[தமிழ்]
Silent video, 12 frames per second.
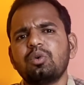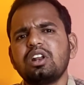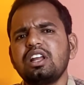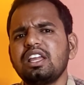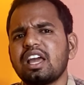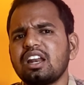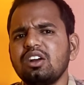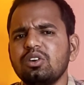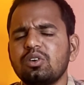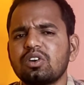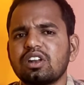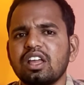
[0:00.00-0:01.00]
உடனே
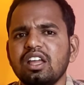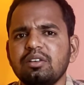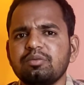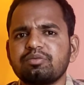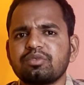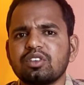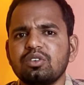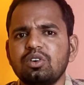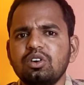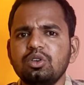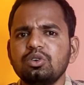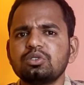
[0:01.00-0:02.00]
இறங்கின உடனே
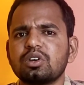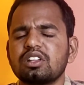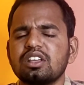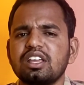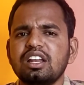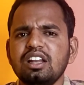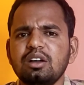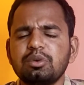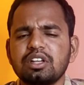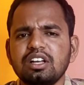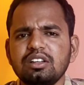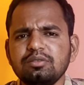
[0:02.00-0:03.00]
ஒரு நியூஸ் வருது என்ன
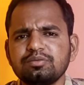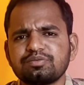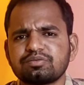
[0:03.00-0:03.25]
அப்படின்னா